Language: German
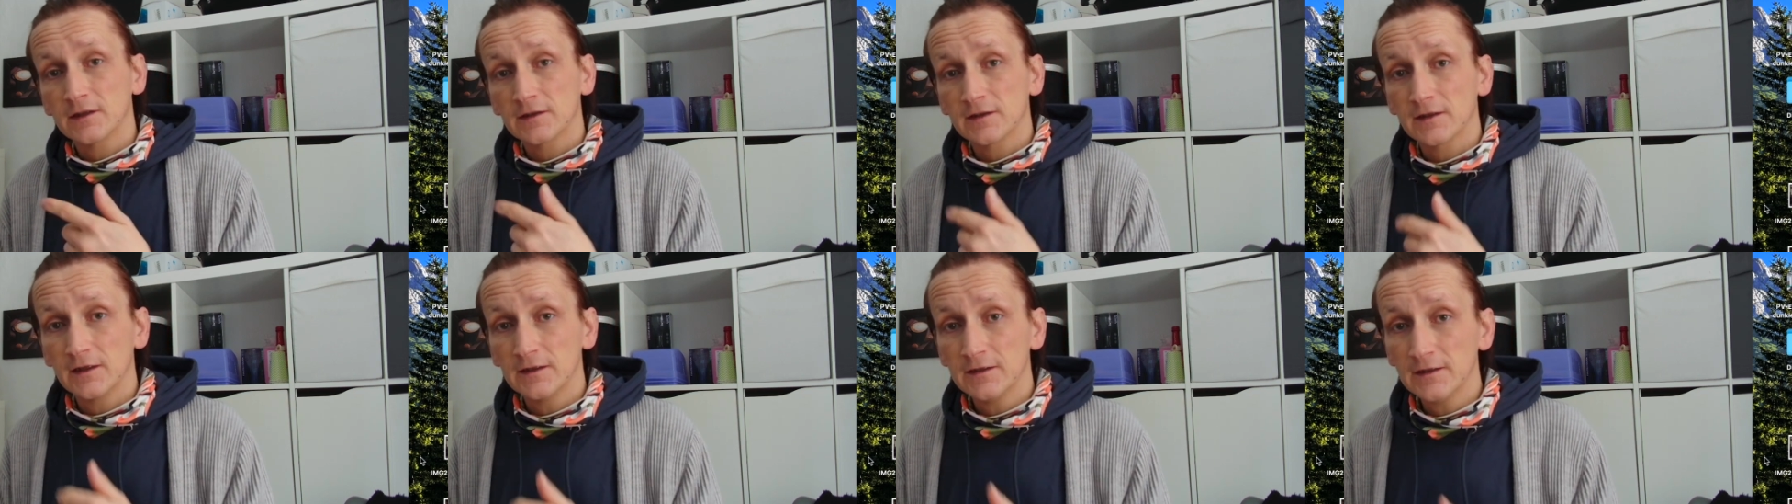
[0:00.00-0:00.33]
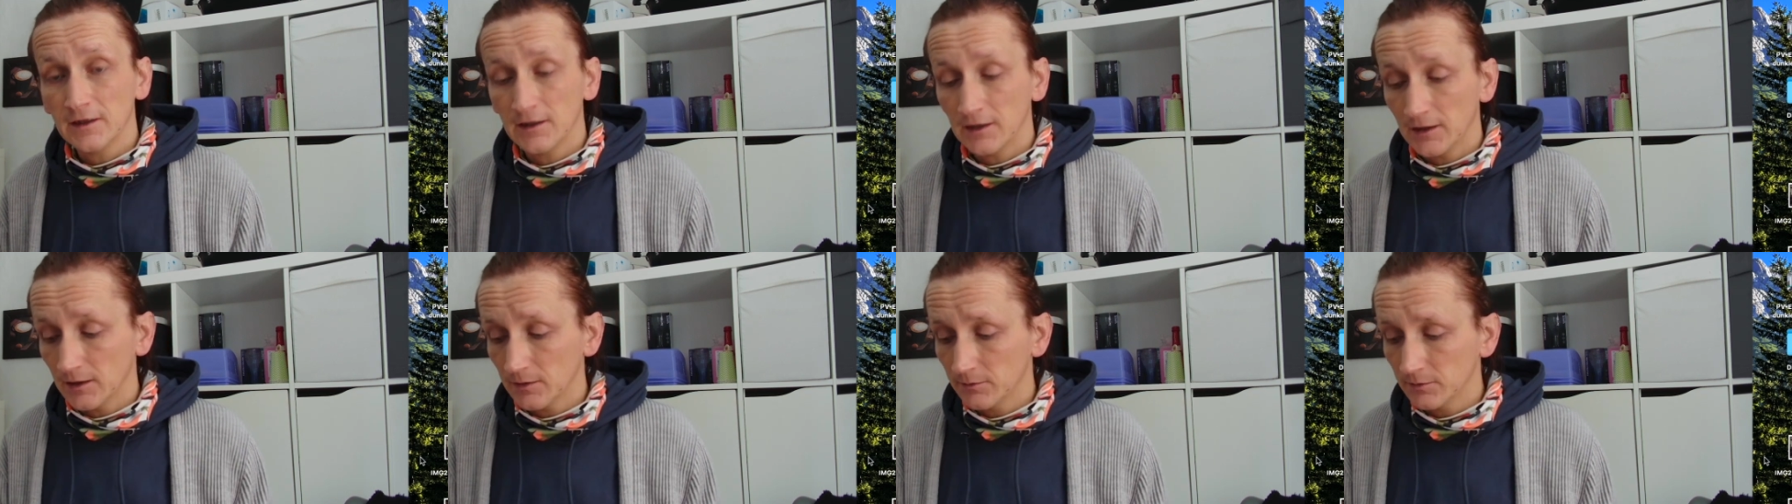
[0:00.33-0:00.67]
dran
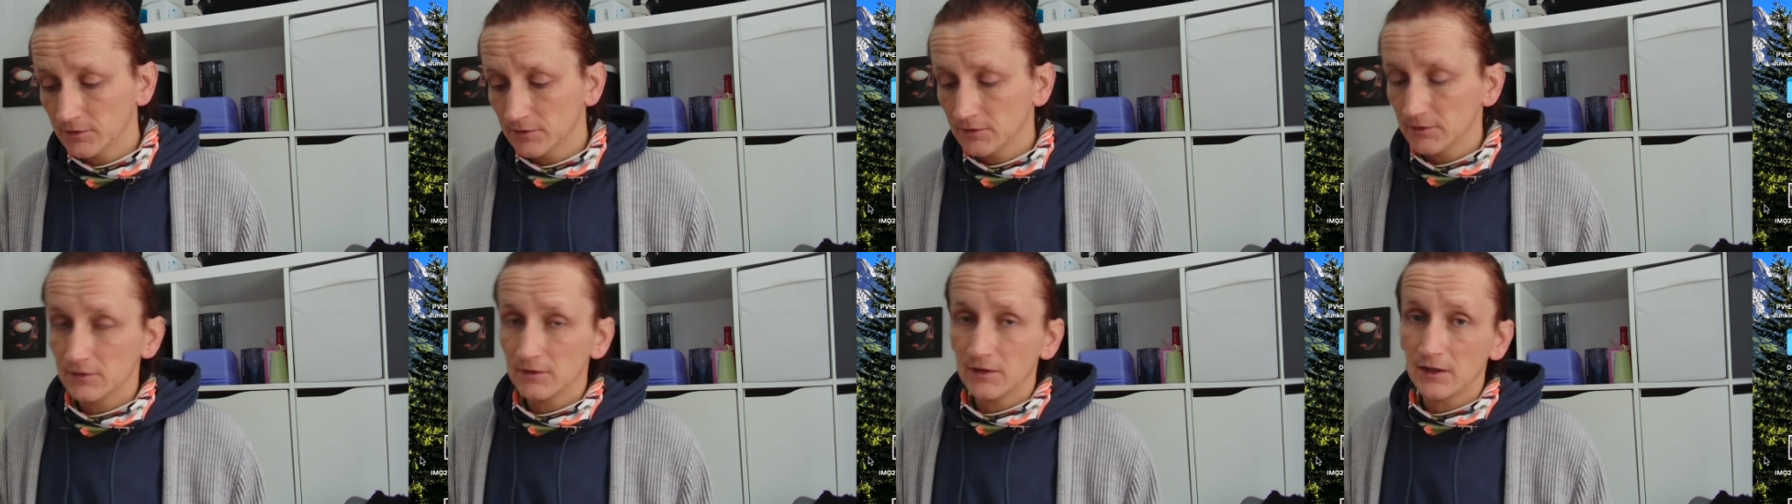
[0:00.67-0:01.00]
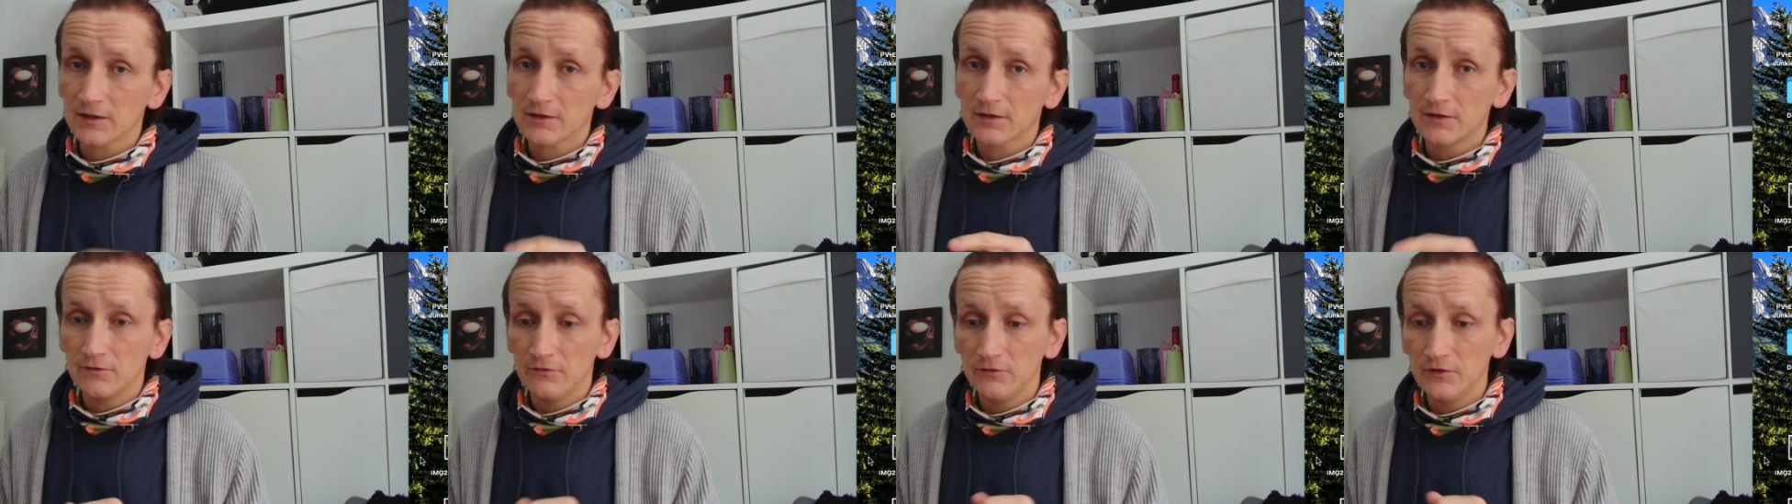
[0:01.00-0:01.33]
habe,
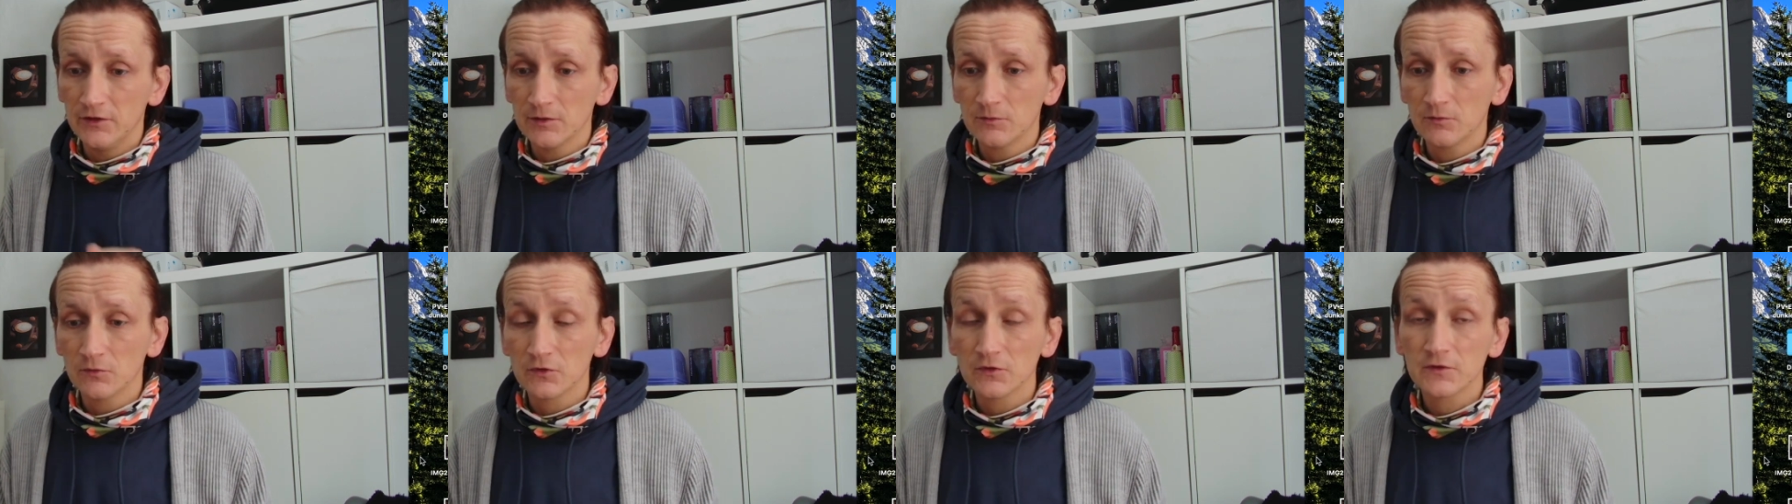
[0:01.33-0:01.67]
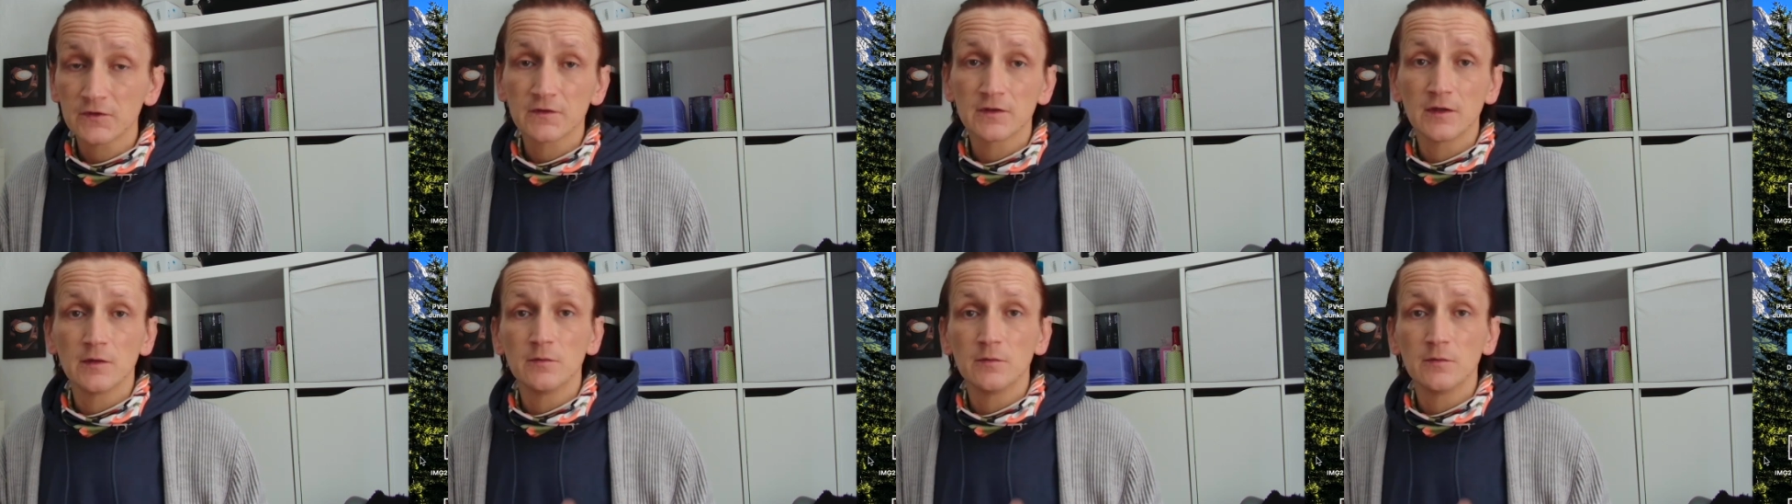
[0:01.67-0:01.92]
aktivieren muss,